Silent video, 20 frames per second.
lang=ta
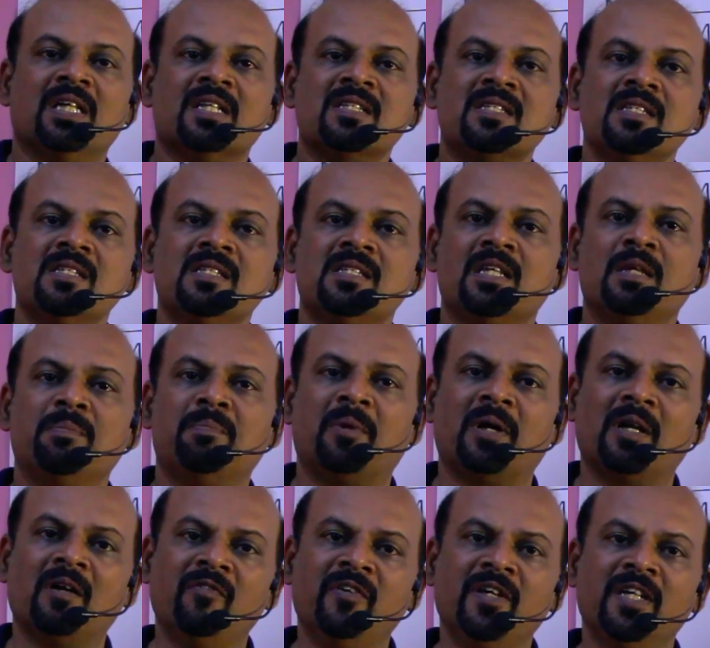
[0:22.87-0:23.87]
எஸ்எஸ்சி
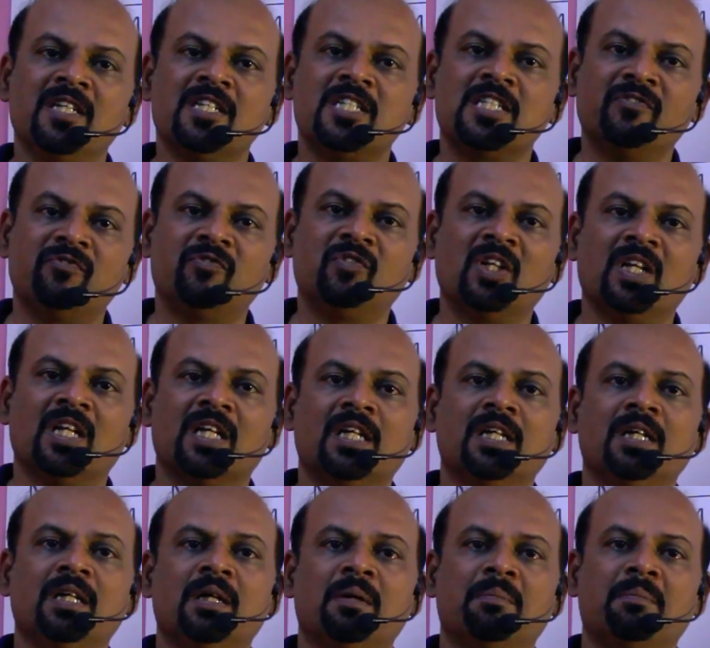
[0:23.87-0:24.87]
பல்வேறு ஷிஃப்ட்டில்
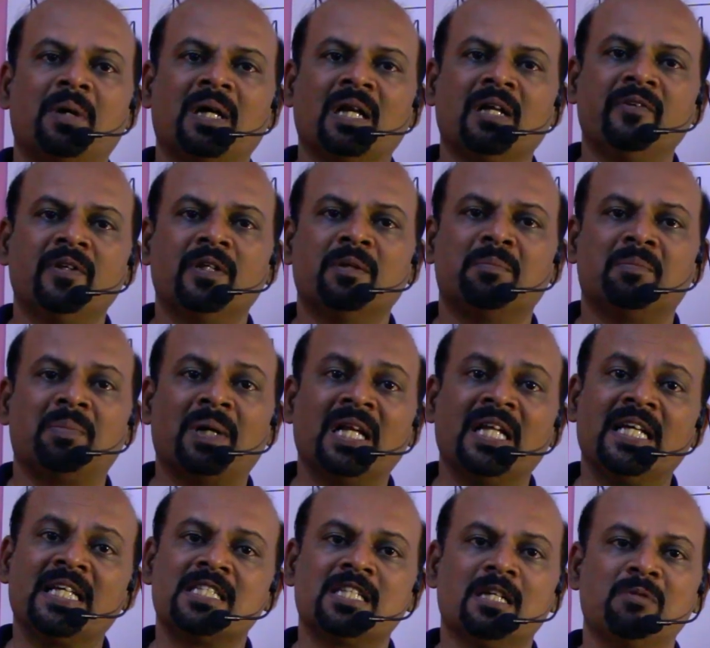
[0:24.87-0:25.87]
பல விதம்
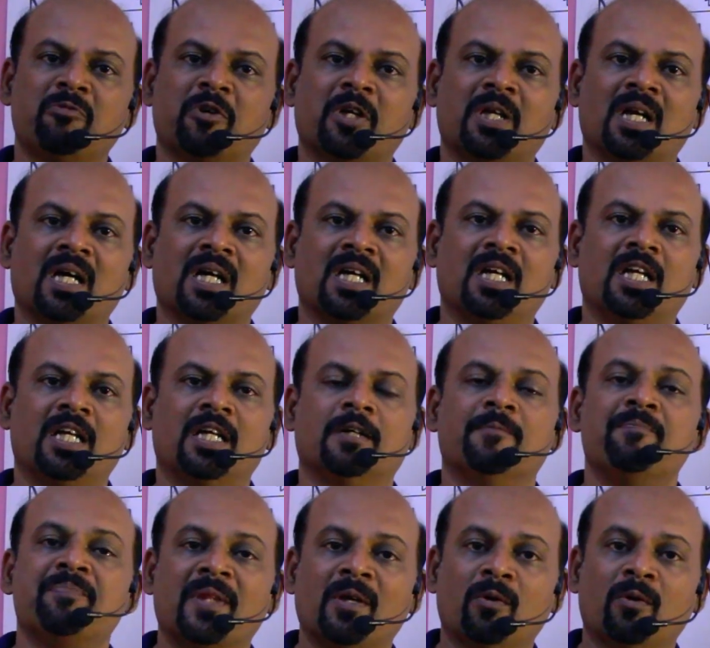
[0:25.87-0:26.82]
பல எக்ஸாம் வைக்கிறாங்க இல்லையா